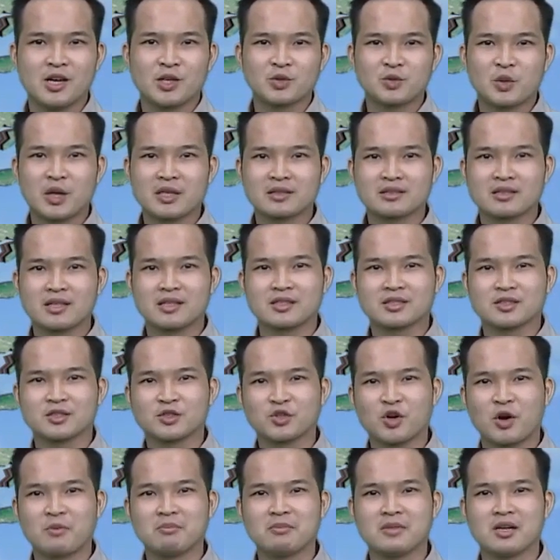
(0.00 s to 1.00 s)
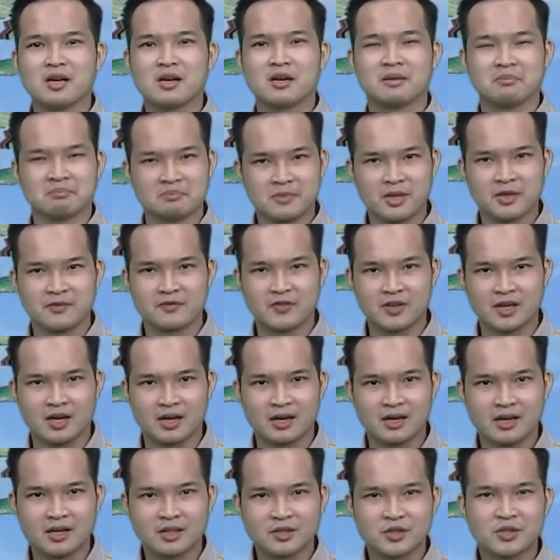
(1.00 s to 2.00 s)
toàn tỉnh có mưa, mưa vừa,
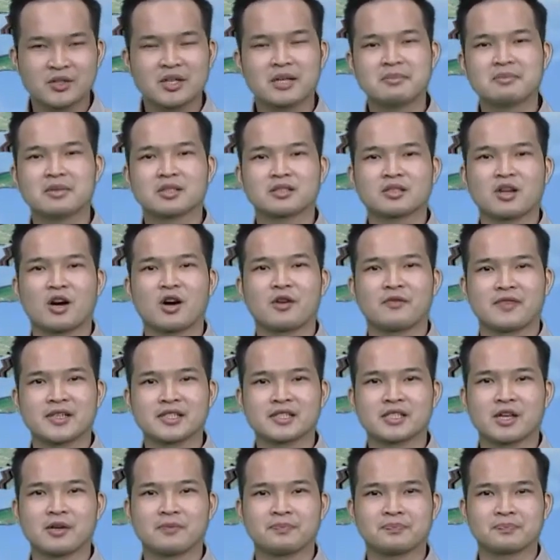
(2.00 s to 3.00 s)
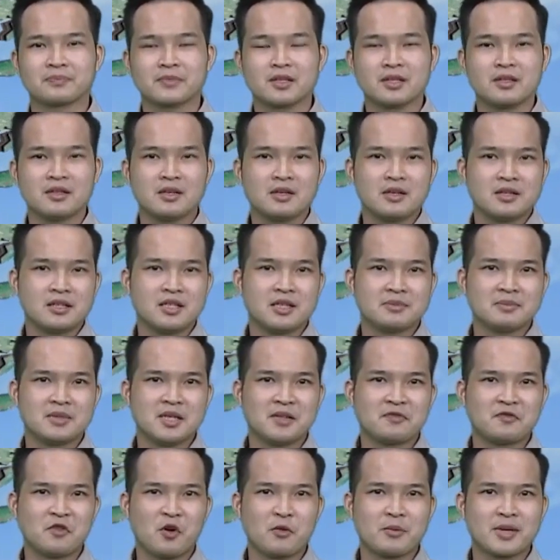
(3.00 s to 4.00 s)
có nơi mưa to và dông. Lượng mưa
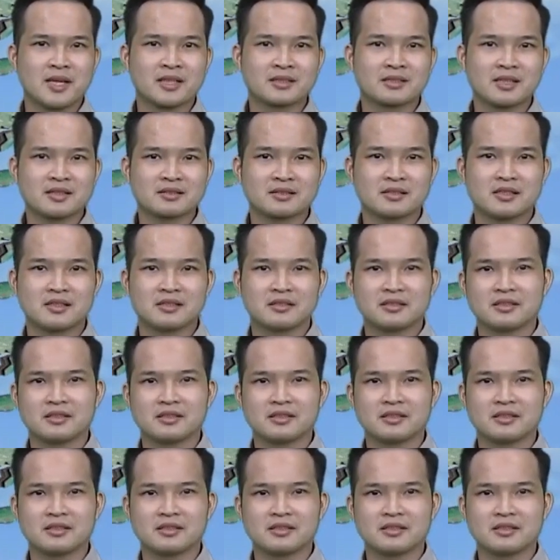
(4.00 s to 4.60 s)
phổ biến các nơi